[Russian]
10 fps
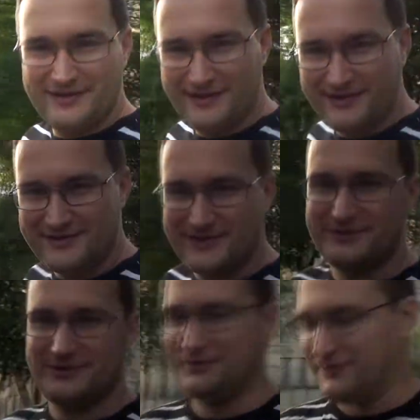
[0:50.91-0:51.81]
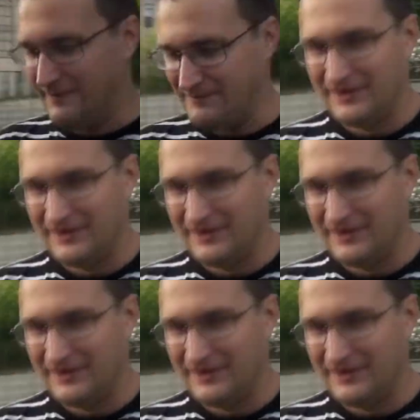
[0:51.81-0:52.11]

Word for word: Да, зовут его